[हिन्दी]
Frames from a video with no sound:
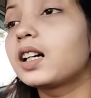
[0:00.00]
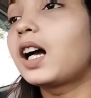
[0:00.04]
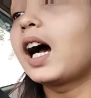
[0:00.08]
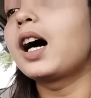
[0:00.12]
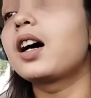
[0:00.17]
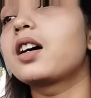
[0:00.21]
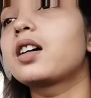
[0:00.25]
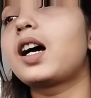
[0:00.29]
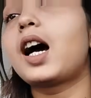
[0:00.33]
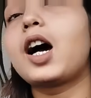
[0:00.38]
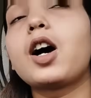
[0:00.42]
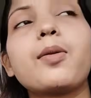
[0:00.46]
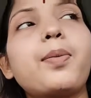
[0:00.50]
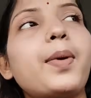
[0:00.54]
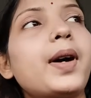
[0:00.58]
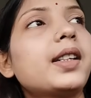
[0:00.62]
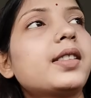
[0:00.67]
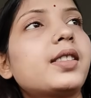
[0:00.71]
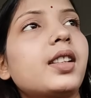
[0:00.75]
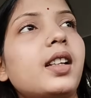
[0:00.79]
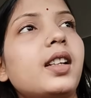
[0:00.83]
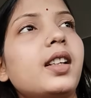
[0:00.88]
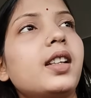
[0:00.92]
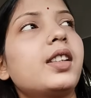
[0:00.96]
गाँव गा, पाए
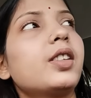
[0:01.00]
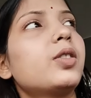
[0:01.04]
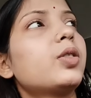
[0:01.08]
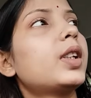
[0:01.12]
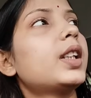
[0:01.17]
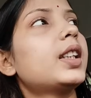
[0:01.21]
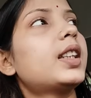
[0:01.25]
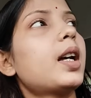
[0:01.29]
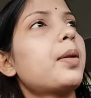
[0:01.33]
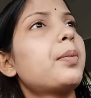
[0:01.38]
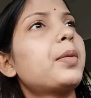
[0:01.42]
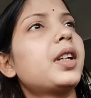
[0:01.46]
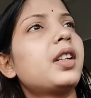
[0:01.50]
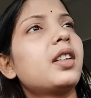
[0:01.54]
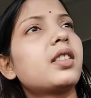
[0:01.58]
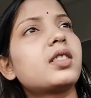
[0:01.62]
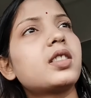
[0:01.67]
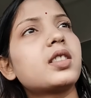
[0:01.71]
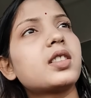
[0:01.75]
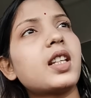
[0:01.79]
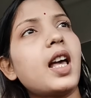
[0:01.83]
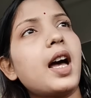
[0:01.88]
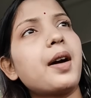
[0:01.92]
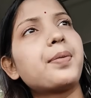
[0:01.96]
चलिए क्योंकि इतना मेहनत
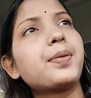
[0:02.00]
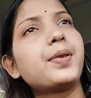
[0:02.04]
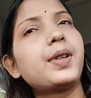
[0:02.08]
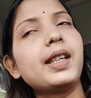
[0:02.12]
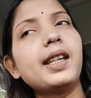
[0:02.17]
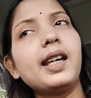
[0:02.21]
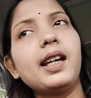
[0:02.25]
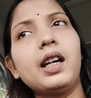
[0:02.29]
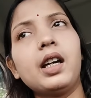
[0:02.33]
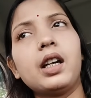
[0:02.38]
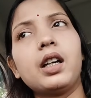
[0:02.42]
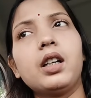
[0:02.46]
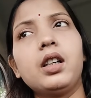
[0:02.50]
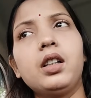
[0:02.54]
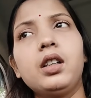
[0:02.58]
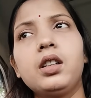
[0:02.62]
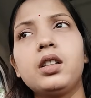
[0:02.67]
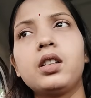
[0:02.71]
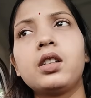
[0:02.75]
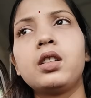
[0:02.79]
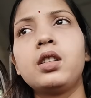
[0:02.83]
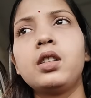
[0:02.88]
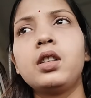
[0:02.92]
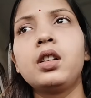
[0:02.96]
से साफ किए हैं
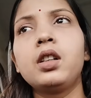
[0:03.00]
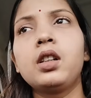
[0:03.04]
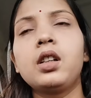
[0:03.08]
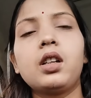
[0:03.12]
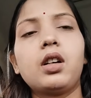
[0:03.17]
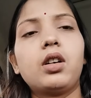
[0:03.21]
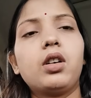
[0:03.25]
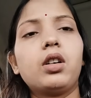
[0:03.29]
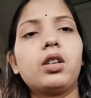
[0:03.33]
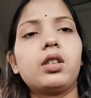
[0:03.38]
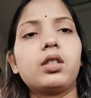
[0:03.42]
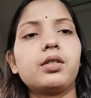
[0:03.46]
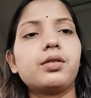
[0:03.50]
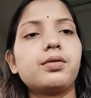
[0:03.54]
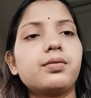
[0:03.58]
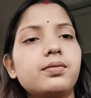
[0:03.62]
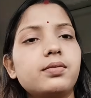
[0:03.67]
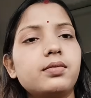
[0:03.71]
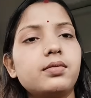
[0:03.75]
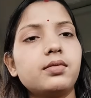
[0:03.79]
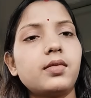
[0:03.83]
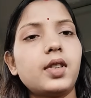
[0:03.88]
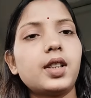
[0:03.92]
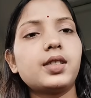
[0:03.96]
और
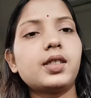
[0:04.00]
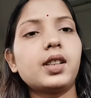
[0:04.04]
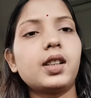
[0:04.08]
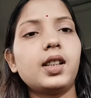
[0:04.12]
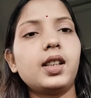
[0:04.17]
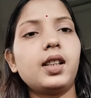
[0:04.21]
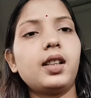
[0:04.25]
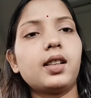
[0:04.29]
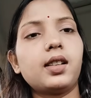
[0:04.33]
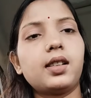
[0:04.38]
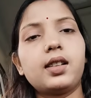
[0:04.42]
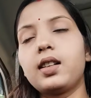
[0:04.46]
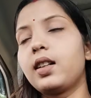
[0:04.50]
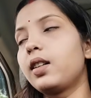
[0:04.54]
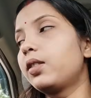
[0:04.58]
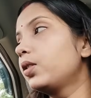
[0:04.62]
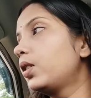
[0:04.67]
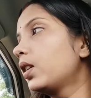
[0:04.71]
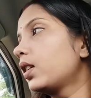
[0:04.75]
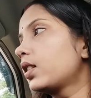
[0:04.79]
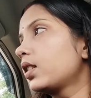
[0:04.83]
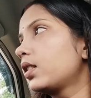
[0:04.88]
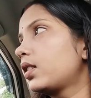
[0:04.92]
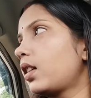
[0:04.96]
अच्छा नहीं लगेगा
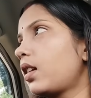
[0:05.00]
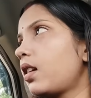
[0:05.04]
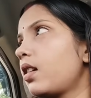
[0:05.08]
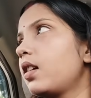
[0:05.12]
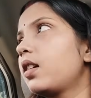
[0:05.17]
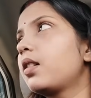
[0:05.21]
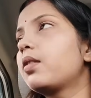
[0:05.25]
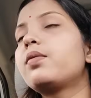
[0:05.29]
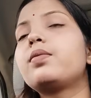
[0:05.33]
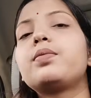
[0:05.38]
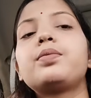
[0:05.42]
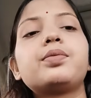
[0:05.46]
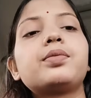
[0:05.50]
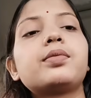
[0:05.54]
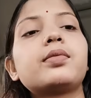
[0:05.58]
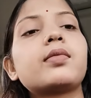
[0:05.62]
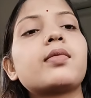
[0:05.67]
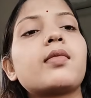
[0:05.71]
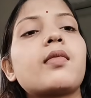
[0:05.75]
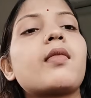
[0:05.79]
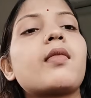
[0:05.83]
उधर से चलिए